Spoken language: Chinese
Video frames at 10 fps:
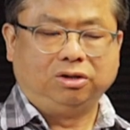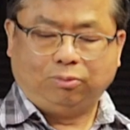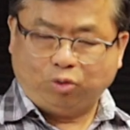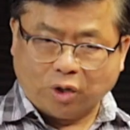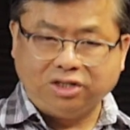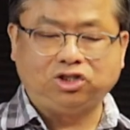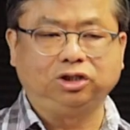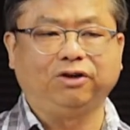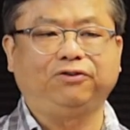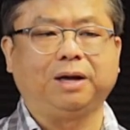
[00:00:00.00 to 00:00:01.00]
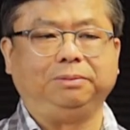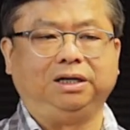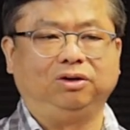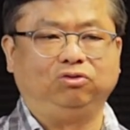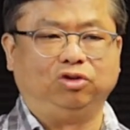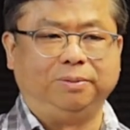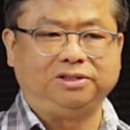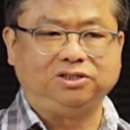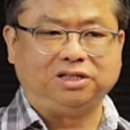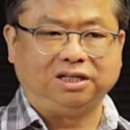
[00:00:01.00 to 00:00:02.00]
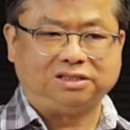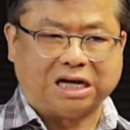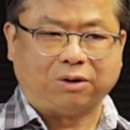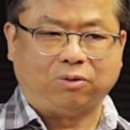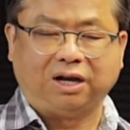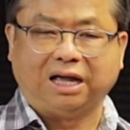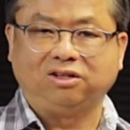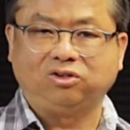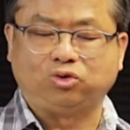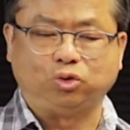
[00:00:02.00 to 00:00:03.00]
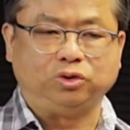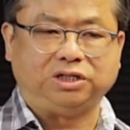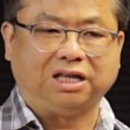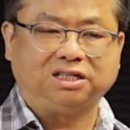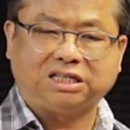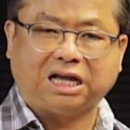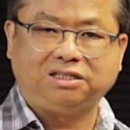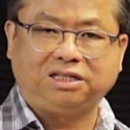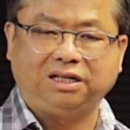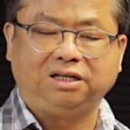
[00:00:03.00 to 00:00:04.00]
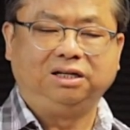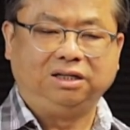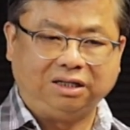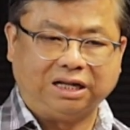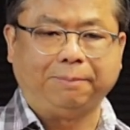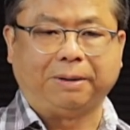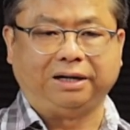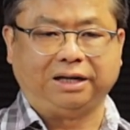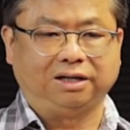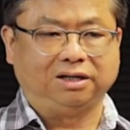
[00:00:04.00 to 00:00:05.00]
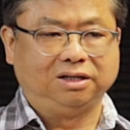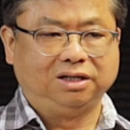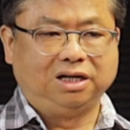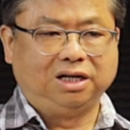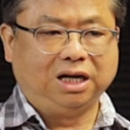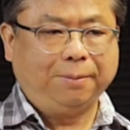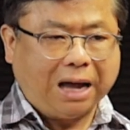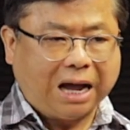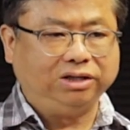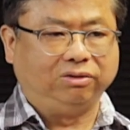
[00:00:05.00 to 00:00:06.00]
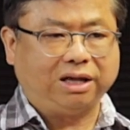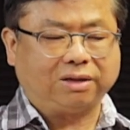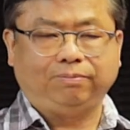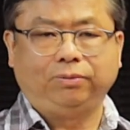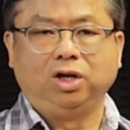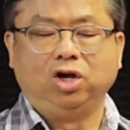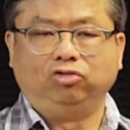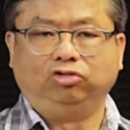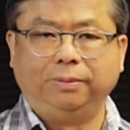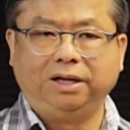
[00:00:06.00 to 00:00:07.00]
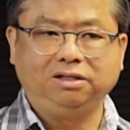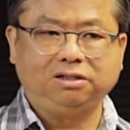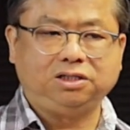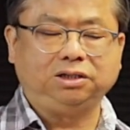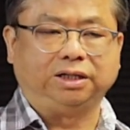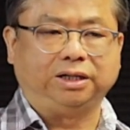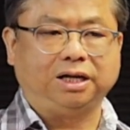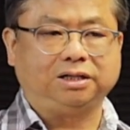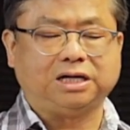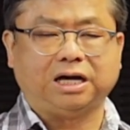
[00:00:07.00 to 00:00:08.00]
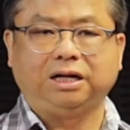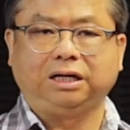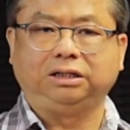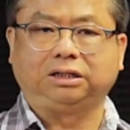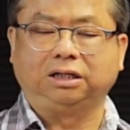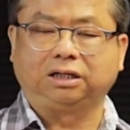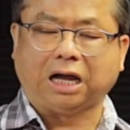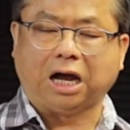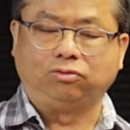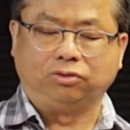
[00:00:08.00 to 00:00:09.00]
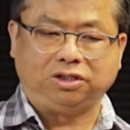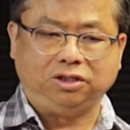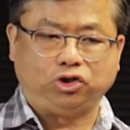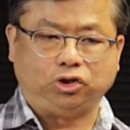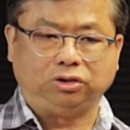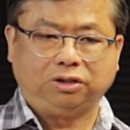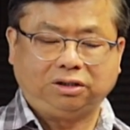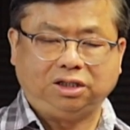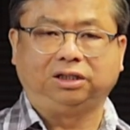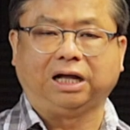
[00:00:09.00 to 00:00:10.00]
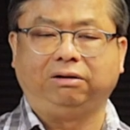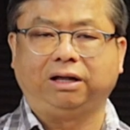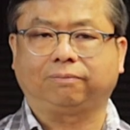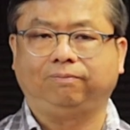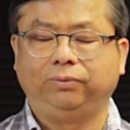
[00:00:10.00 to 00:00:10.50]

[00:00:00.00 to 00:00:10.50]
文字的发明，我们之前讲过了，主前三千两百年。那么还有呢，我们记得呢，在那一个考古新知也提到了